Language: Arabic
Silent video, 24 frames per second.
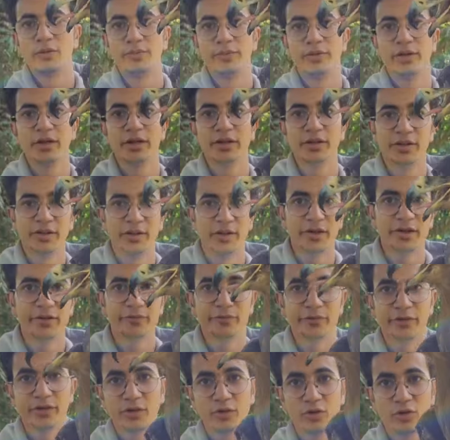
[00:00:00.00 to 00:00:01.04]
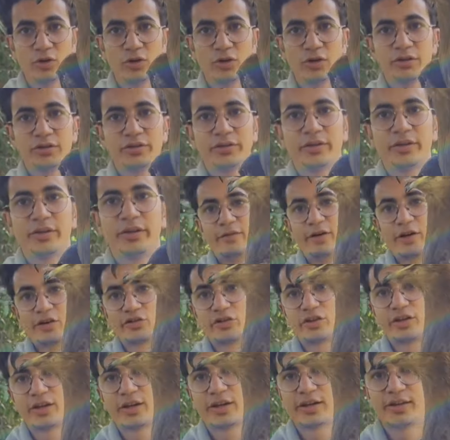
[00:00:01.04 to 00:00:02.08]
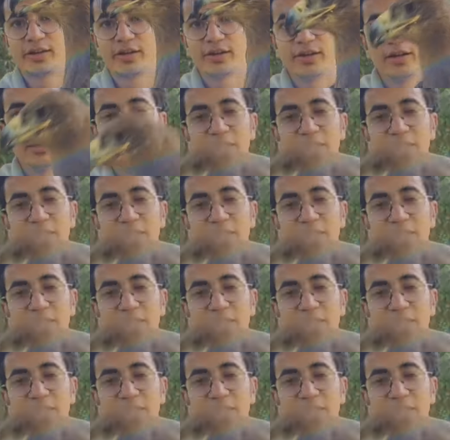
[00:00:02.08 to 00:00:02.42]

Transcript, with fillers: مبدئيا انا عارف انك جوعت فعشان كده